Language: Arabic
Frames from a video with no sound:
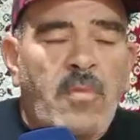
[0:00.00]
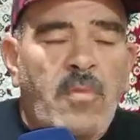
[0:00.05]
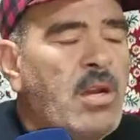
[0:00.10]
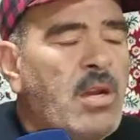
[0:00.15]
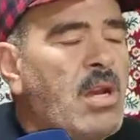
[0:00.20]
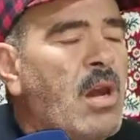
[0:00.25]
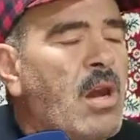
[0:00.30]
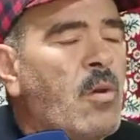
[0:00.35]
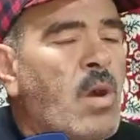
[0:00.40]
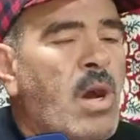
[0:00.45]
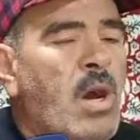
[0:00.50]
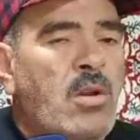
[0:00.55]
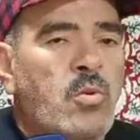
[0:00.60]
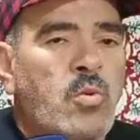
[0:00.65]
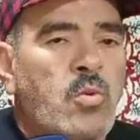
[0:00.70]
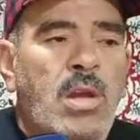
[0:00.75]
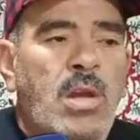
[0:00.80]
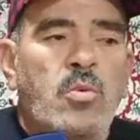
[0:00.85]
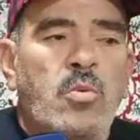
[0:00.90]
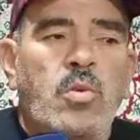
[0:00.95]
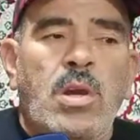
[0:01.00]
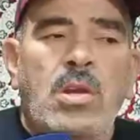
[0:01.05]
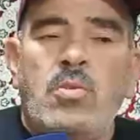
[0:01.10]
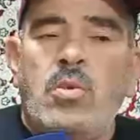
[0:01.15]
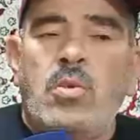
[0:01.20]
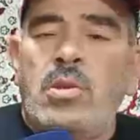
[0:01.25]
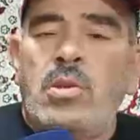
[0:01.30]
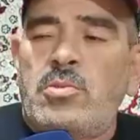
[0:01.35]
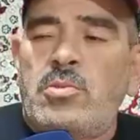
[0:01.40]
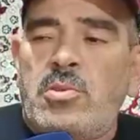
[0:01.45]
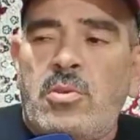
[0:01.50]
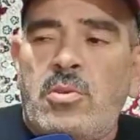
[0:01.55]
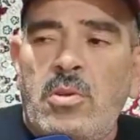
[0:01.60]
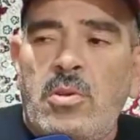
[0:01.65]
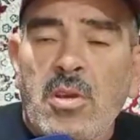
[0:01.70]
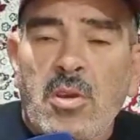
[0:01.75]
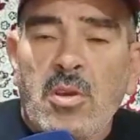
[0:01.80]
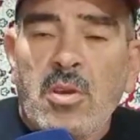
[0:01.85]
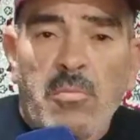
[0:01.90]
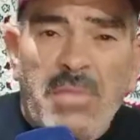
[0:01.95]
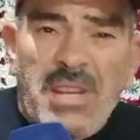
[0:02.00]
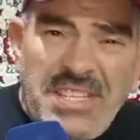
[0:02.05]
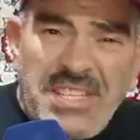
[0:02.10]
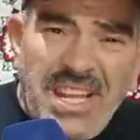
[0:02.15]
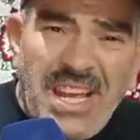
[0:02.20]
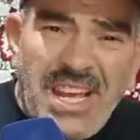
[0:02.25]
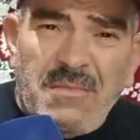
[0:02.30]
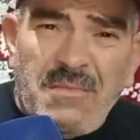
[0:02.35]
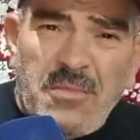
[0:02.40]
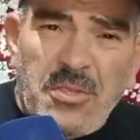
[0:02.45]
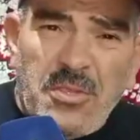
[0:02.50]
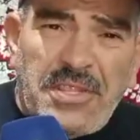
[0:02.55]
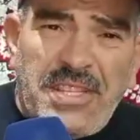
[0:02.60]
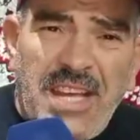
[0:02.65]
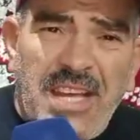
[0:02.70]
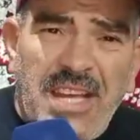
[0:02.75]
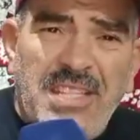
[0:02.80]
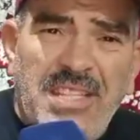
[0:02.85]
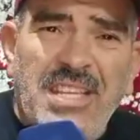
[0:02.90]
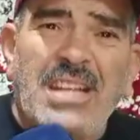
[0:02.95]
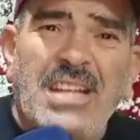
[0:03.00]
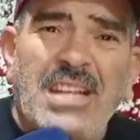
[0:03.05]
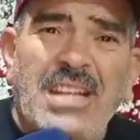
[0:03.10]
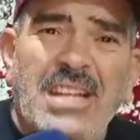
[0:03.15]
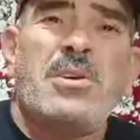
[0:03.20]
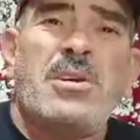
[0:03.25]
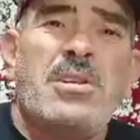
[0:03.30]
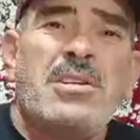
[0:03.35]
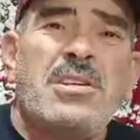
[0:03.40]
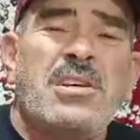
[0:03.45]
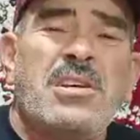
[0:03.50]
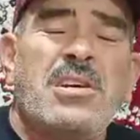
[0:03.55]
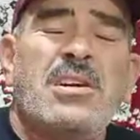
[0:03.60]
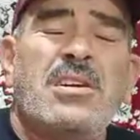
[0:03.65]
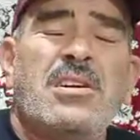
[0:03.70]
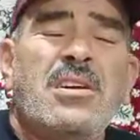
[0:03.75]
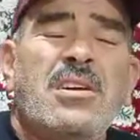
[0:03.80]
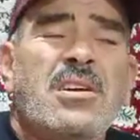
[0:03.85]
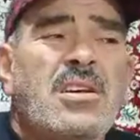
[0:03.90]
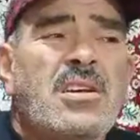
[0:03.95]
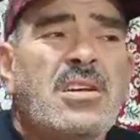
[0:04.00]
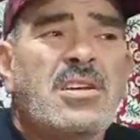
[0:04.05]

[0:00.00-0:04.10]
لا والو والو والو والو تقول ماشي هذه المده هذه راه شو آه،